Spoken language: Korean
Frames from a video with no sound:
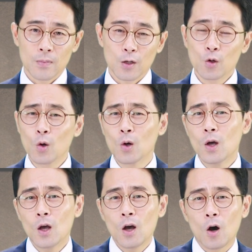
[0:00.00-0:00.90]
그리고
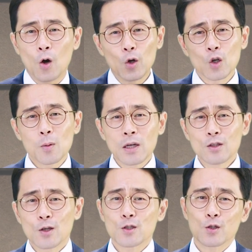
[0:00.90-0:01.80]
어렵게만
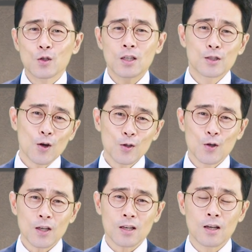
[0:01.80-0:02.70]
느껴졌던 이
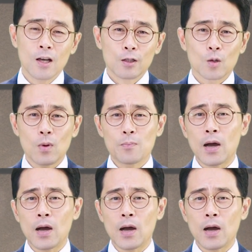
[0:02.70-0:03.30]
성경이 정말